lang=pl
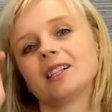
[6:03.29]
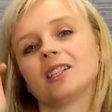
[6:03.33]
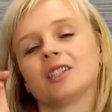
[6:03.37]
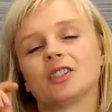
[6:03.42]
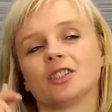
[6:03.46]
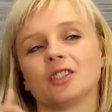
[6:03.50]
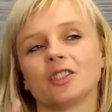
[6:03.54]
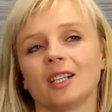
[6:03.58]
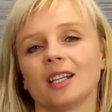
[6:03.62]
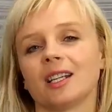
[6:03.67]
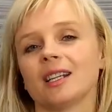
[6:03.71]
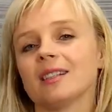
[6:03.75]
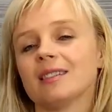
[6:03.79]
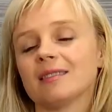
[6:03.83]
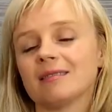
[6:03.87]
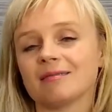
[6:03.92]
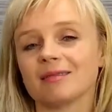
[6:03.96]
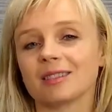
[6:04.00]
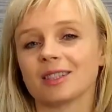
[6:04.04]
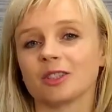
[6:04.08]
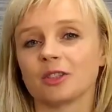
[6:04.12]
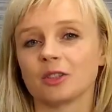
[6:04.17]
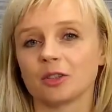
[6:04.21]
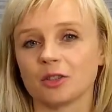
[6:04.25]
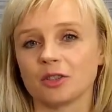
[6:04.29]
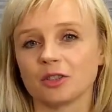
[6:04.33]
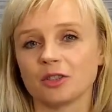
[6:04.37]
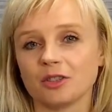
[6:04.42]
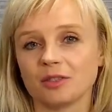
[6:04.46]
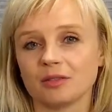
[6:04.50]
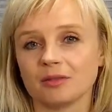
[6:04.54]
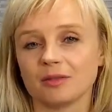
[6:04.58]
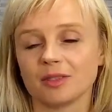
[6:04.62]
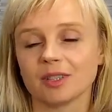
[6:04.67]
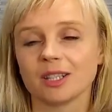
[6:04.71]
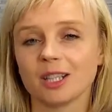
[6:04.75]
że ktoś
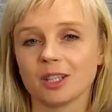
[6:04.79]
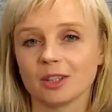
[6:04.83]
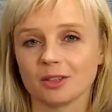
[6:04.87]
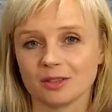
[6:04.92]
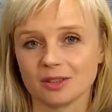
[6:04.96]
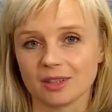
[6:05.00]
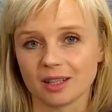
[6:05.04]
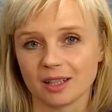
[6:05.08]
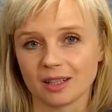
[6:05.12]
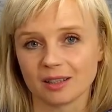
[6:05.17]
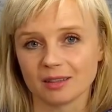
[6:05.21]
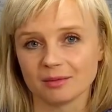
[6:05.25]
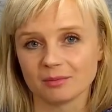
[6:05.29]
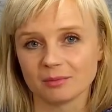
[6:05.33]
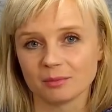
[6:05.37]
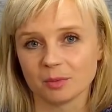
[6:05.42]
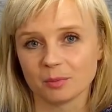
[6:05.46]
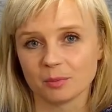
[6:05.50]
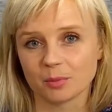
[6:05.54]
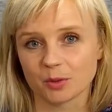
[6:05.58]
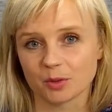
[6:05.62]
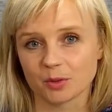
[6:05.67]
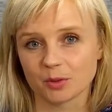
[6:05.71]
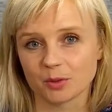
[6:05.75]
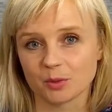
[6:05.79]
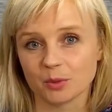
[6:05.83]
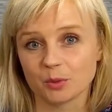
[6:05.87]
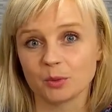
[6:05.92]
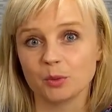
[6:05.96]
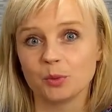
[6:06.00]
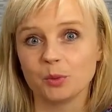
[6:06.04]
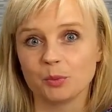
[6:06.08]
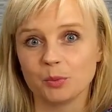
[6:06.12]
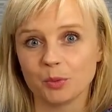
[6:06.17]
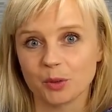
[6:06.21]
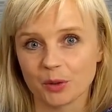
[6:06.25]
wygląda po prostu
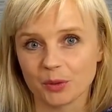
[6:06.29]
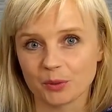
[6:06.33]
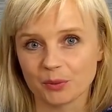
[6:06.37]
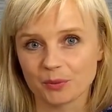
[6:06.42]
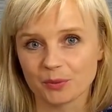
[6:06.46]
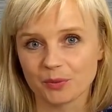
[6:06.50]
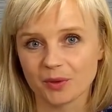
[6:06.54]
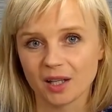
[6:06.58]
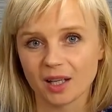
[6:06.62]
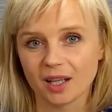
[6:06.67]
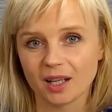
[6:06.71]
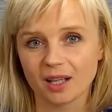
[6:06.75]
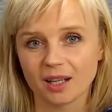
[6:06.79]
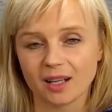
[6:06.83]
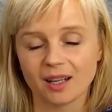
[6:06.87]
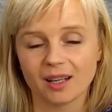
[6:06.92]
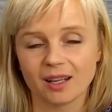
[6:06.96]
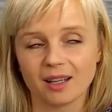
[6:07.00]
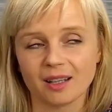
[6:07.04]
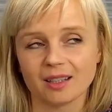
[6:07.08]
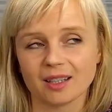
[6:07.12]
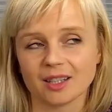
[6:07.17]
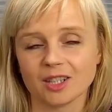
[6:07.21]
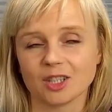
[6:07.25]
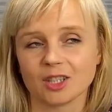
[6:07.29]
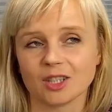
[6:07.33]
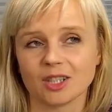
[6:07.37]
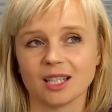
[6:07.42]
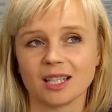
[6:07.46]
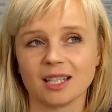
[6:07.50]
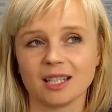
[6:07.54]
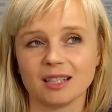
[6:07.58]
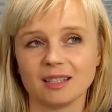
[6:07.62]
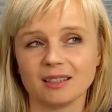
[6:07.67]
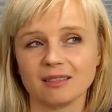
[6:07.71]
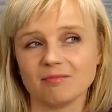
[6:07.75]
głupio, że
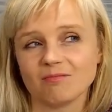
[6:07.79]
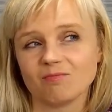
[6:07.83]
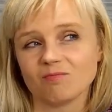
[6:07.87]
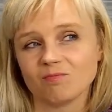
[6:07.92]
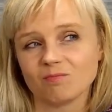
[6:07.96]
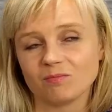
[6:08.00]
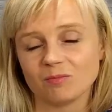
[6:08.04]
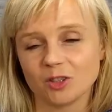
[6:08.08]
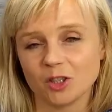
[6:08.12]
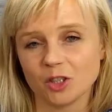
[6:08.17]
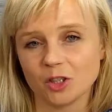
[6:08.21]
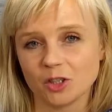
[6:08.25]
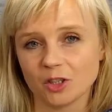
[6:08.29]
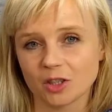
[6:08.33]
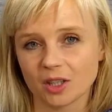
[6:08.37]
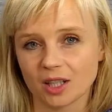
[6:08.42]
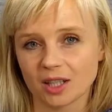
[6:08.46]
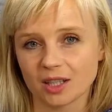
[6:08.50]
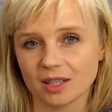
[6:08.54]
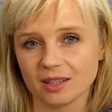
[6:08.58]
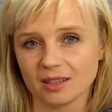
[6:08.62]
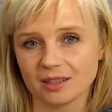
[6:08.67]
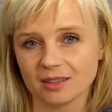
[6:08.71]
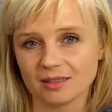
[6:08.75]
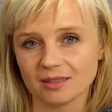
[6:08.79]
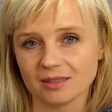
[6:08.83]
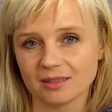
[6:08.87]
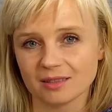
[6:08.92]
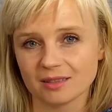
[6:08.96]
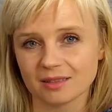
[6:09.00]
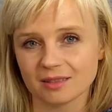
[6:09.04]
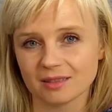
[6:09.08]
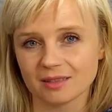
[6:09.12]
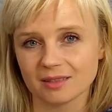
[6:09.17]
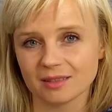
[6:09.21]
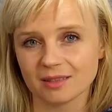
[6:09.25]
dzisiaj
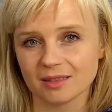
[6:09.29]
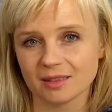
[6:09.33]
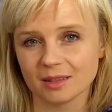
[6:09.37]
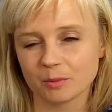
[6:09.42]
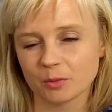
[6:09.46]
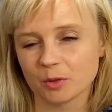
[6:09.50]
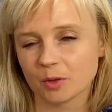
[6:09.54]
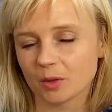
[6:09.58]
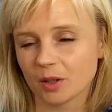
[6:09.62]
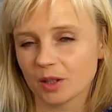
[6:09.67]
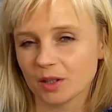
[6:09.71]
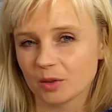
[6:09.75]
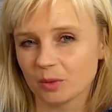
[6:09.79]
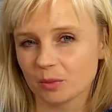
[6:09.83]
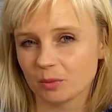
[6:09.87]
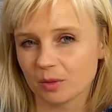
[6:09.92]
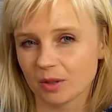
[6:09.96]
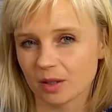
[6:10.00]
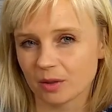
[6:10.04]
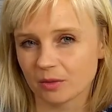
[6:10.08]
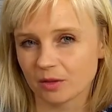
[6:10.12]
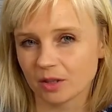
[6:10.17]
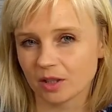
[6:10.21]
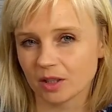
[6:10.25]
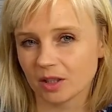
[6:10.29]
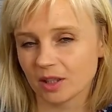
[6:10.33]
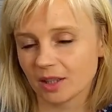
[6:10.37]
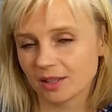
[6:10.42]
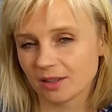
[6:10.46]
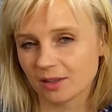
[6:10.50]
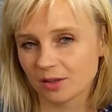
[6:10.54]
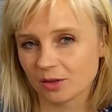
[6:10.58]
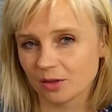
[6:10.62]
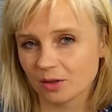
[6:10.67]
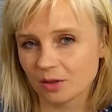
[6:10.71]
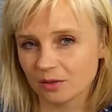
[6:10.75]
na przykład ubrał się
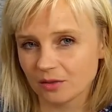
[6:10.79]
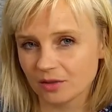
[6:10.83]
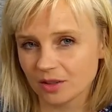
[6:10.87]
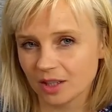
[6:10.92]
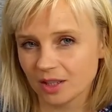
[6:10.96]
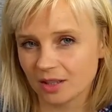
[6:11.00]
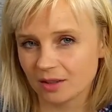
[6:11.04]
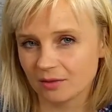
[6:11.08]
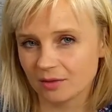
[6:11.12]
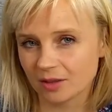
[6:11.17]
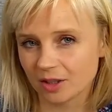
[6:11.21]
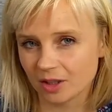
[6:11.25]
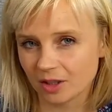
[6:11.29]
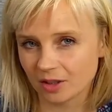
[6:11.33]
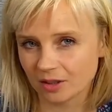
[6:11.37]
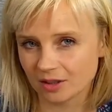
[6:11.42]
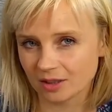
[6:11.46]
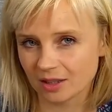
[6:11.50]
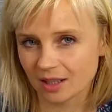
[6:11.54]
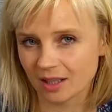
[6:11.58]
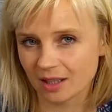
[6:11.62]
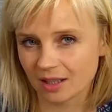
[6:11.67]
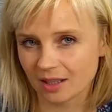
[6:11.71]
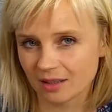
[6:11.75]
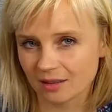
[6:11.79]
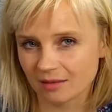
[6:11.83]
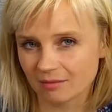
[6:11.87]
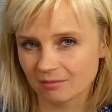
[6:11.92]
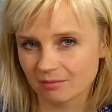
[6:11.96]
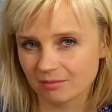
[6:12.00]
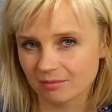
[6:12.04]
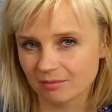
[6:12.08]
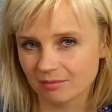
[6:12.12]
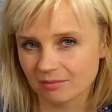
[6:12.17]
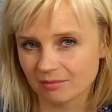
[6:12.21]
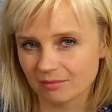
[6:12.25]
niestosownie i wygląda
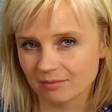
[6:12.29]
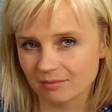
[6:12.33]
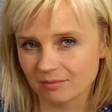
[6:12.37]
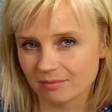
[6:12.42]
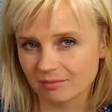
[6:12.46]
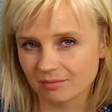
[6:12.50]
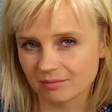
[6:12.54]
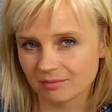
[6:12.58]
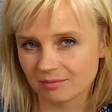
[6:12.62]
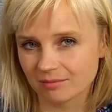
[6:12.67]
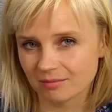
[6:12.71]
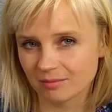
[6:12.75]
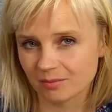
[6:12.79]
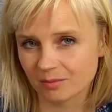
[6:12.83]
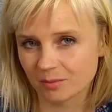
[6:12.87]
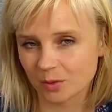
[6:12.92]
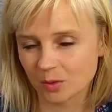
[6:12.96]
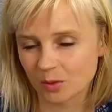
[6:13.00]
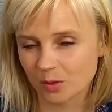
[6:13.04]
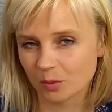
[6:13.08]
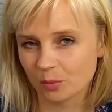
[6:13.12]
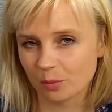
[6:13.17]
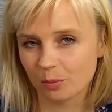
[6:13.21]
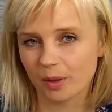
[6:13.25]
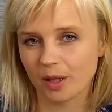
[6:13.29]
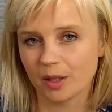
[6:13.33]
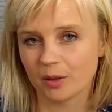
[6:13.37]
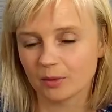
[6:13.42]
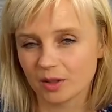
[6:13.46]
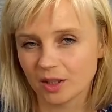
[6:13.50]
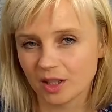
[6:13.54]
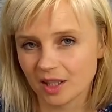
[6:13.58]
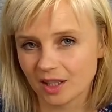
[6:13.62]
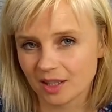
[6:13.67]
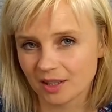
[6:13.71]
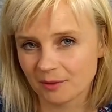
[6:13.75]
mm,
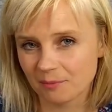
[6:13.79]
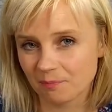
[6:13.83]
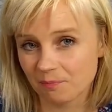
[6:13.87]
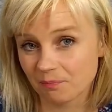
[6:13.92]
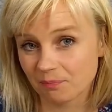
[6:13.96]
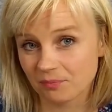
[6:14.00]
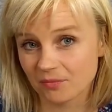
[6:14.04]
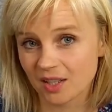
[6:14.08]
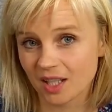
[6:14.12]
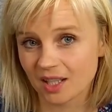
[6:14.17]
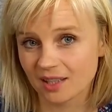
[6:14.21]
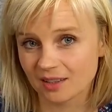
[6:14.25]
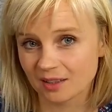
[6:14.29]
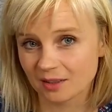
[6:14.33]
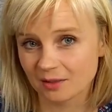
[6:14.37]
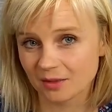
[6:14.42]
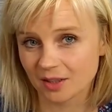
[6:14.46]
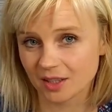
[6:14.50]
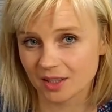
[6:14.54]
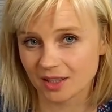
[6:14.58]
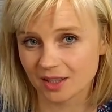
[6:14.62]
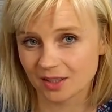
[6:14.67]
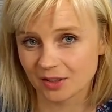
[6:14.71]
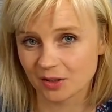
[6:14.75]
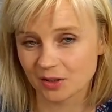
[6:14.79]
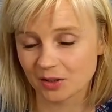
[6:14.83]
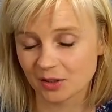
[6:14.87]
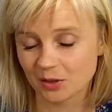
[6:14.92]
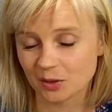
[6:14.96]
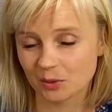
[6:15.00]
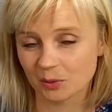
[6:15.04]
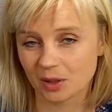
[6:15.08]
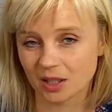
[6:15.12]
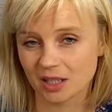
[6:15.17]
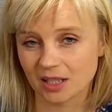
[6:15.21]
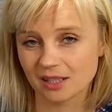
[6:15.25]
zupełnie nieadekwatnie do
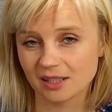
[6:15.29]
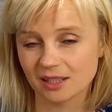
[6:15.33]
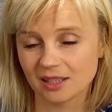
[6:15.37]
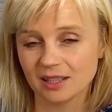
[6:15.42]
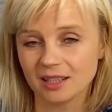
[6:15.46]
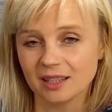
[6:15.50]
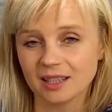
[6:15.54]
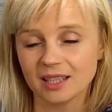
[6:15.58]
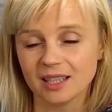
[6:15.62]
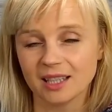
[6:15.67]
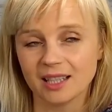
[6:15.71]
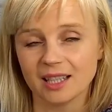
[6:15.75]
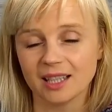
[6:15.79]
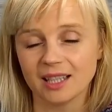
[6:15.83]
sytuacji,